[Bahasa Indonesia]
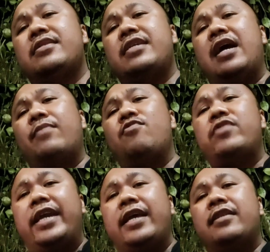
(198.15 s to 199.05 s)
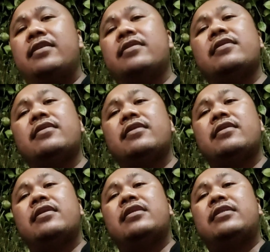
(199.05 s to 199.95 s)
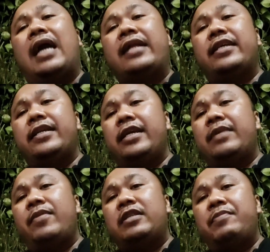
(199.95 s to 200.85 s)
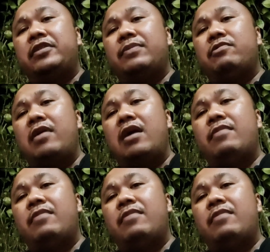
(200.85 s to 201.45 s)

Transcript: yang mungkin saat ini teman-teman semua